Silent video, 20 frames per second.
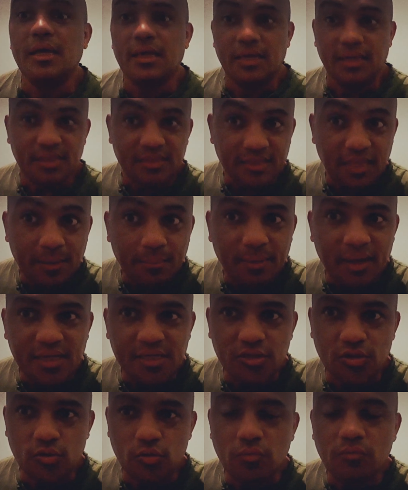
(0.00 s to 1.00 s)
E tem
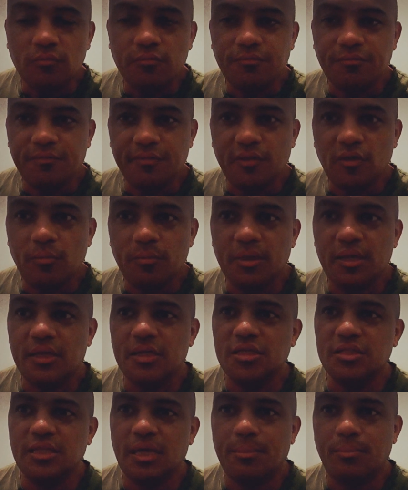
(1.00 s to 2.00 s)
mais um filme que
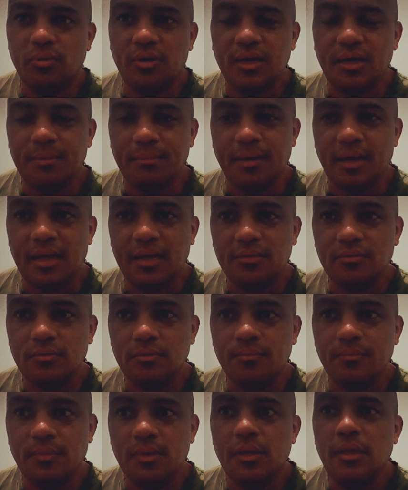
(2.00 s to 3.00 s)
está
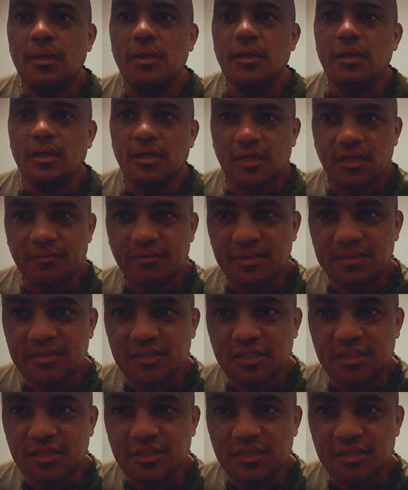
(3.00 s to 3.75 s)
programado, que vai se